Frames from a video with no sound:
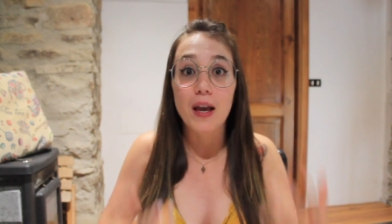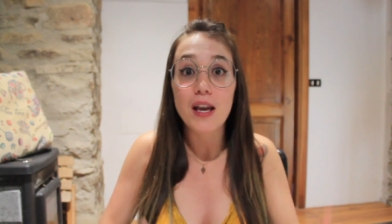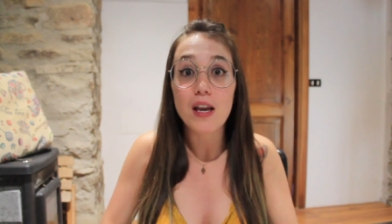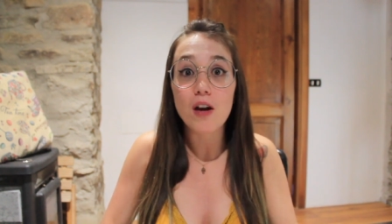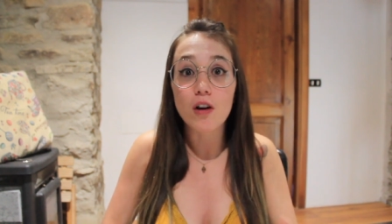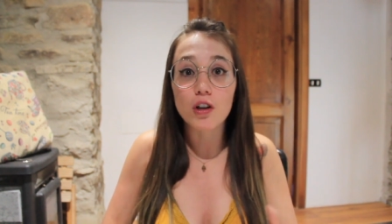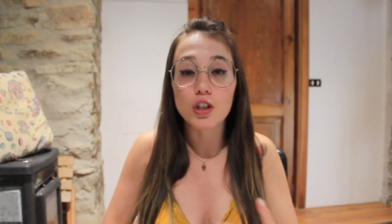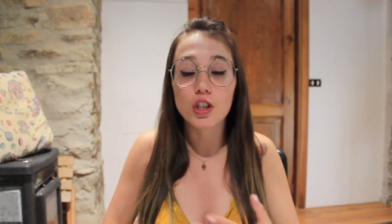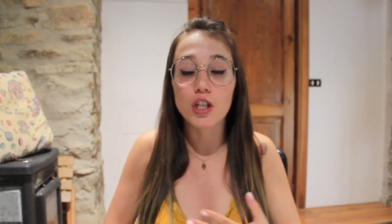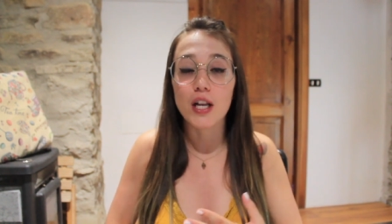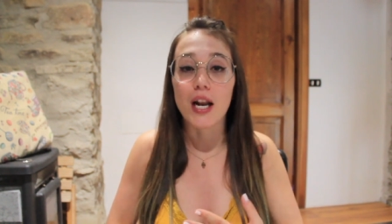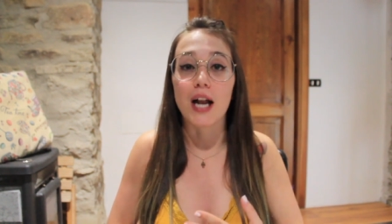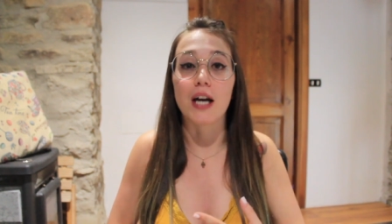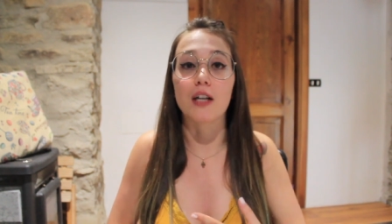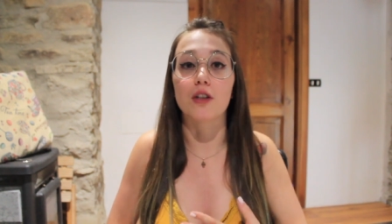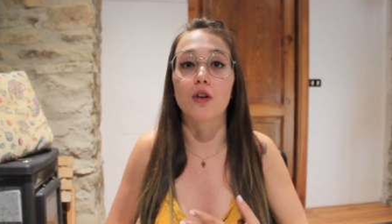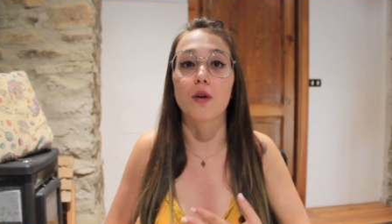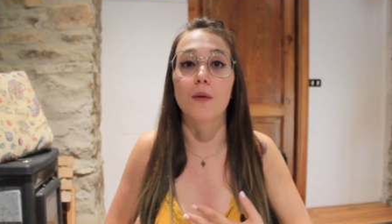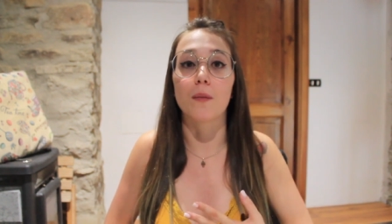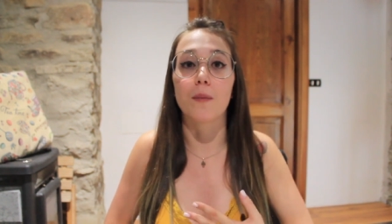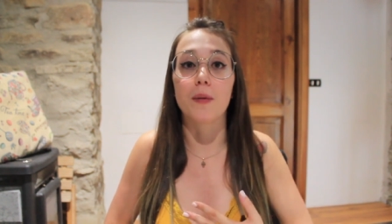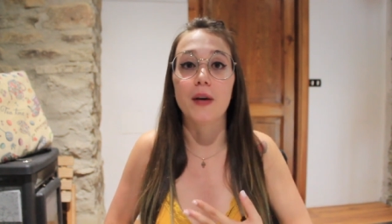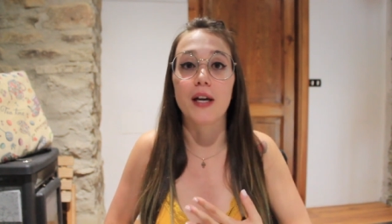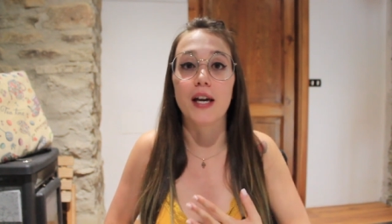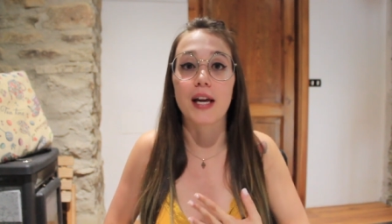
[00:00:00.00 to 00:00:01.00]
io ho
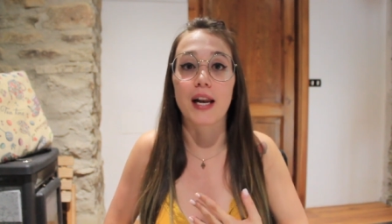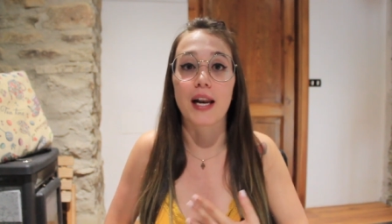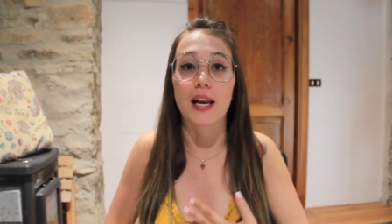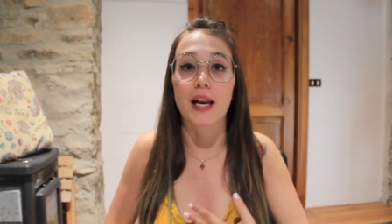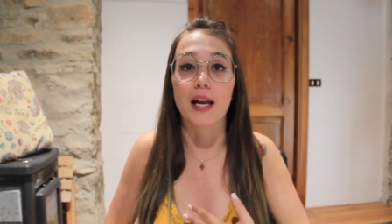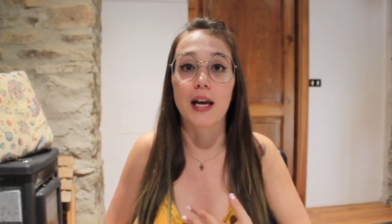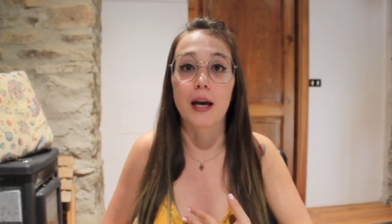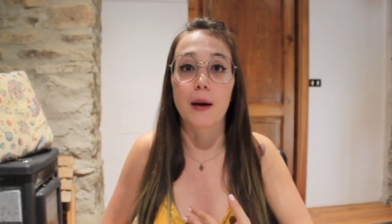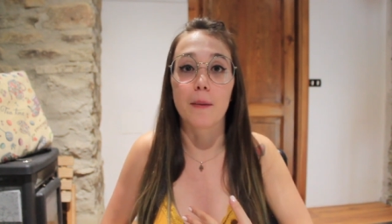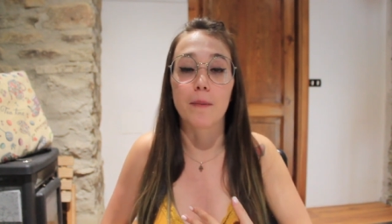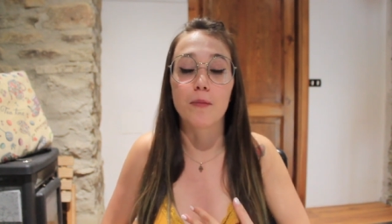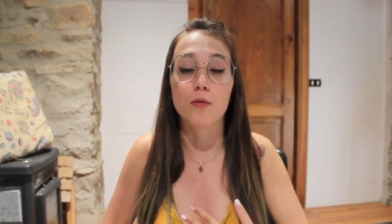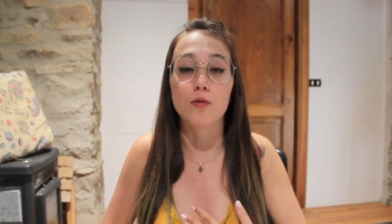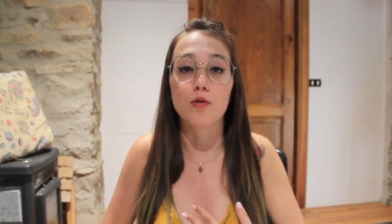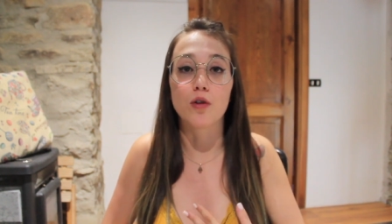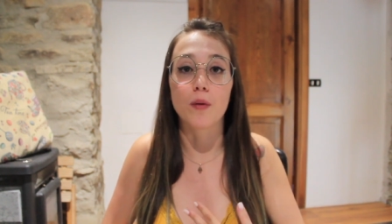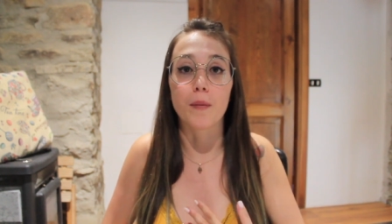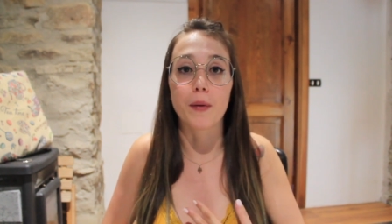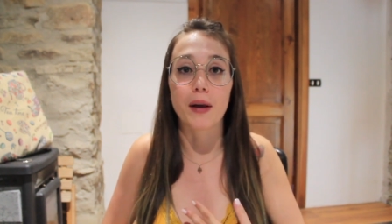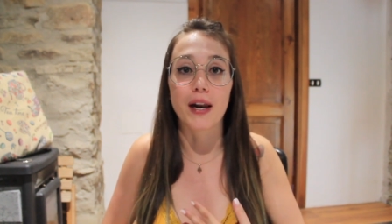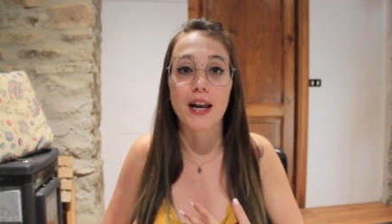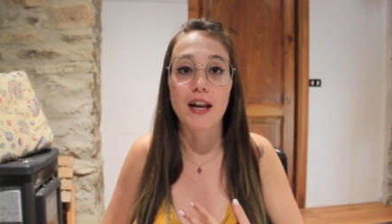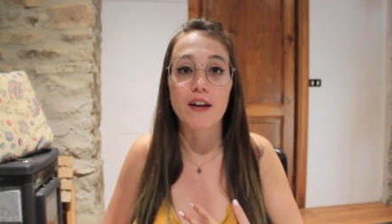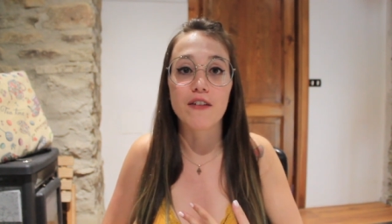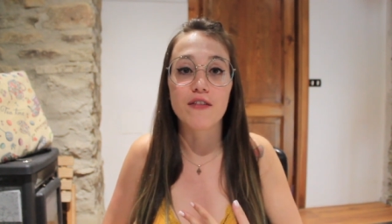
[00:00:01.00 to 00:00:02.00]
girato per, appunto
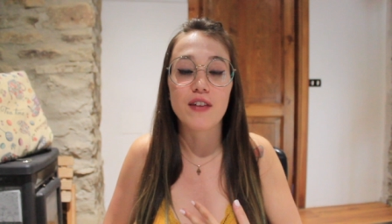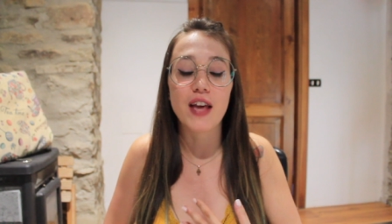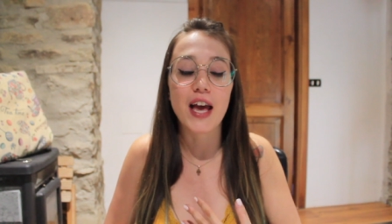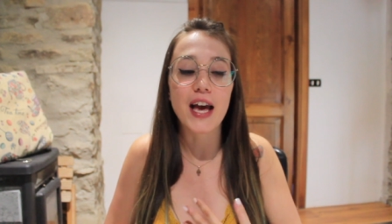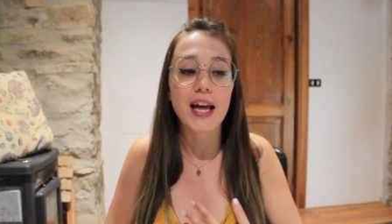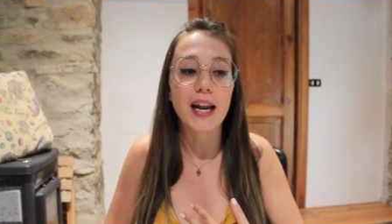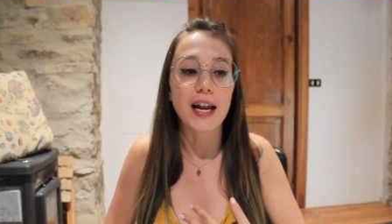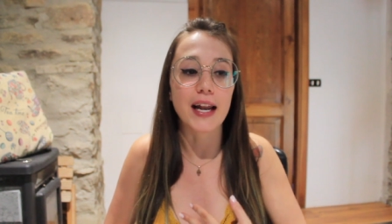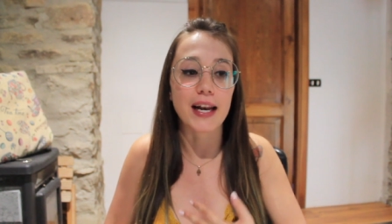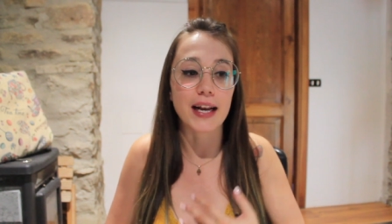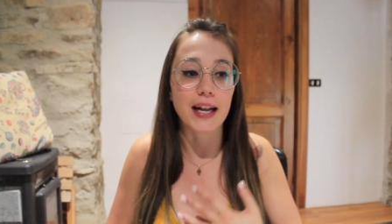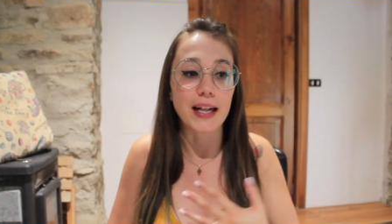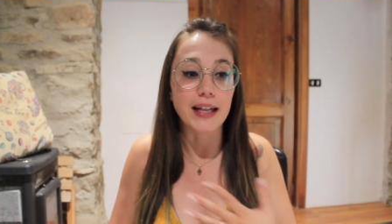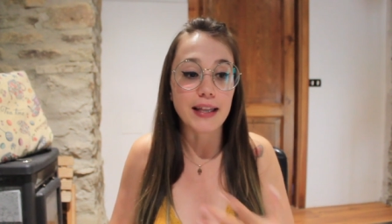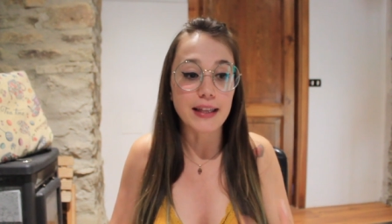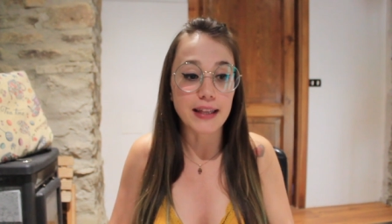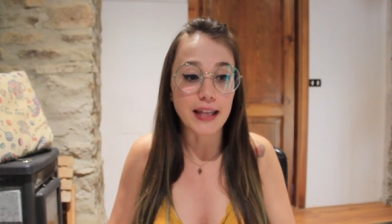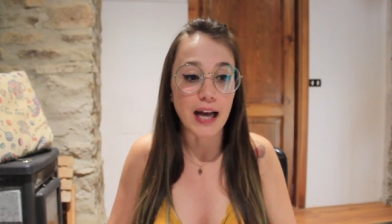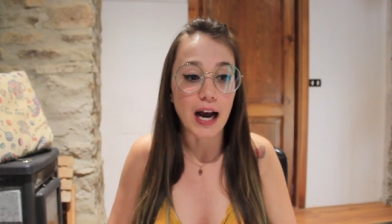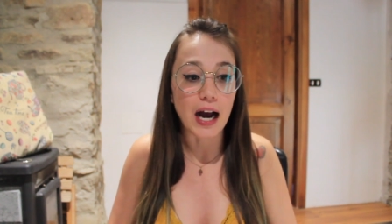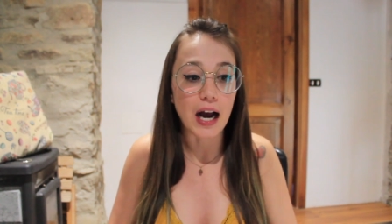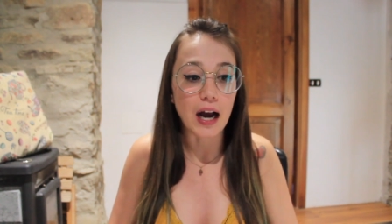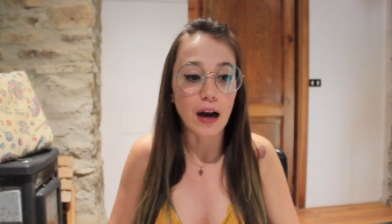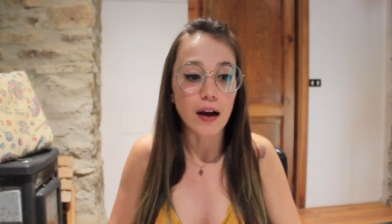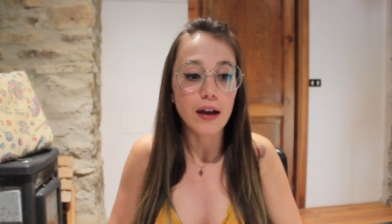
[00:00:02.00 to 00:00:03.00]
per la fiera in
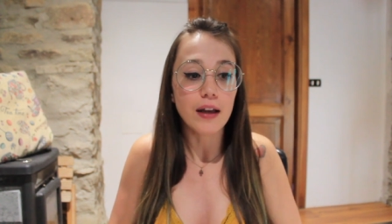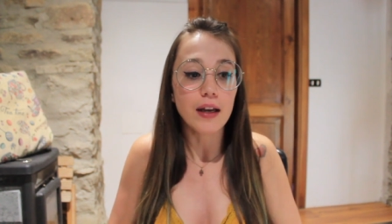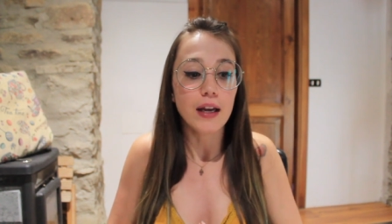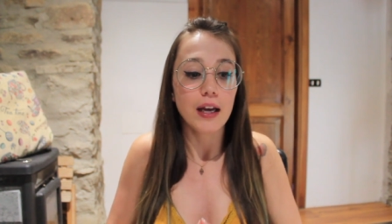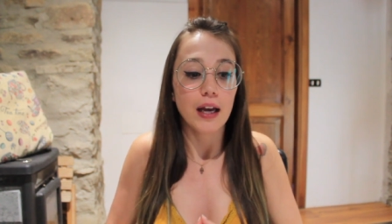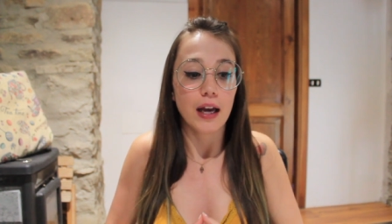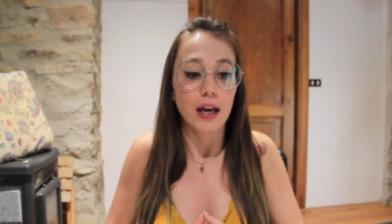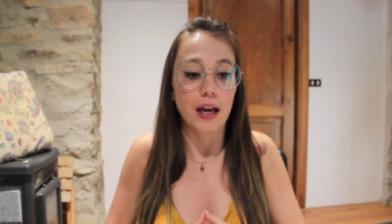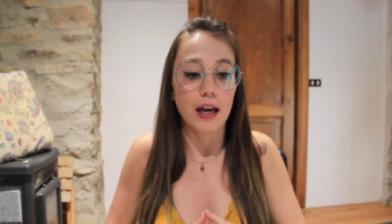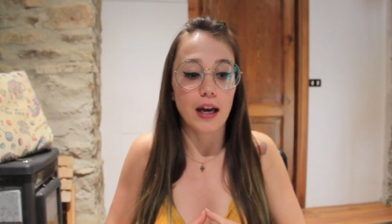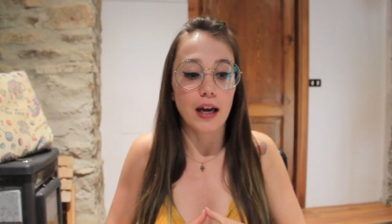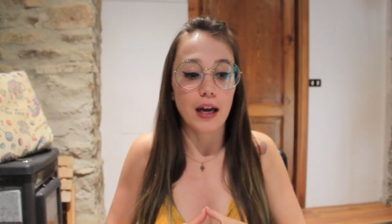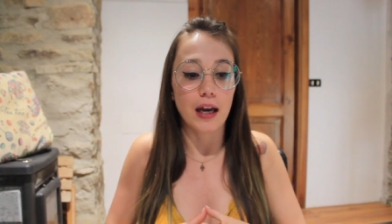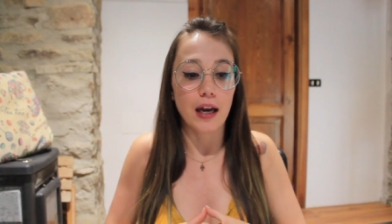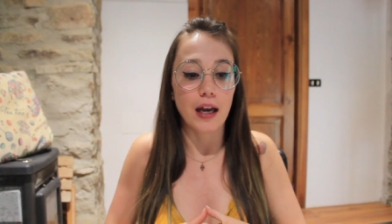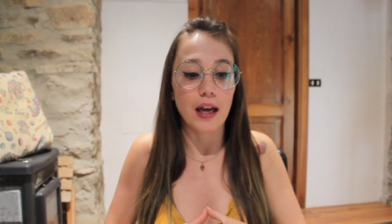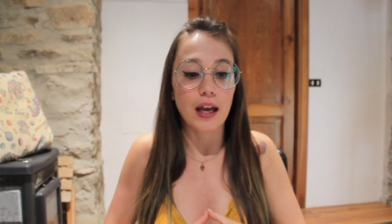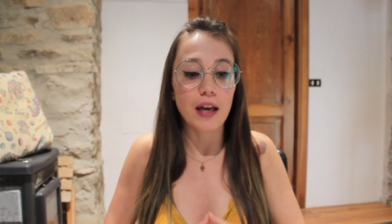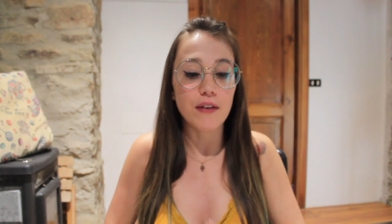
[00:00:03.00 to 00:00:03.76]
realtà eh,